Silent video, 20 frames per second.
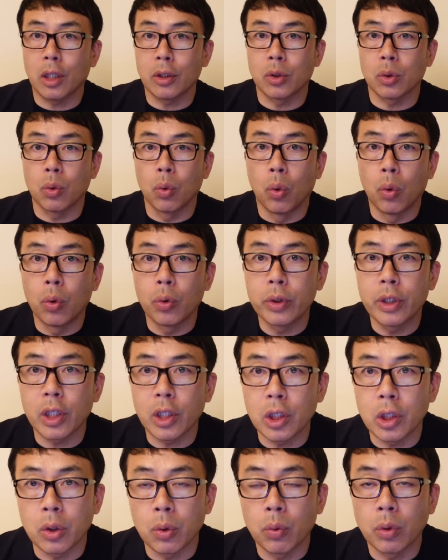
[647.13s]
つ合法的
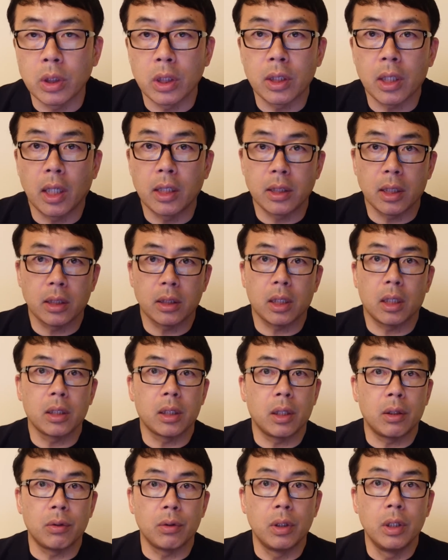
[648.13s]
に日本に滞在され
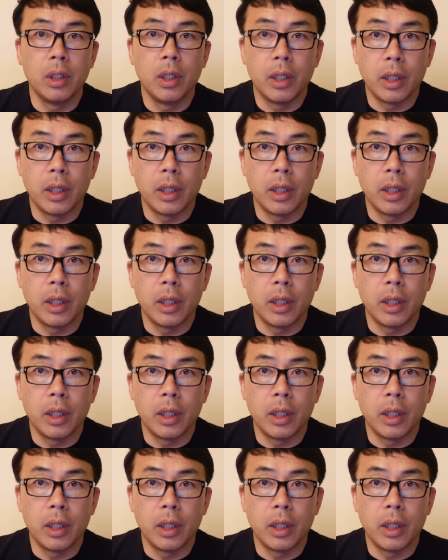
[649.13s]
てる、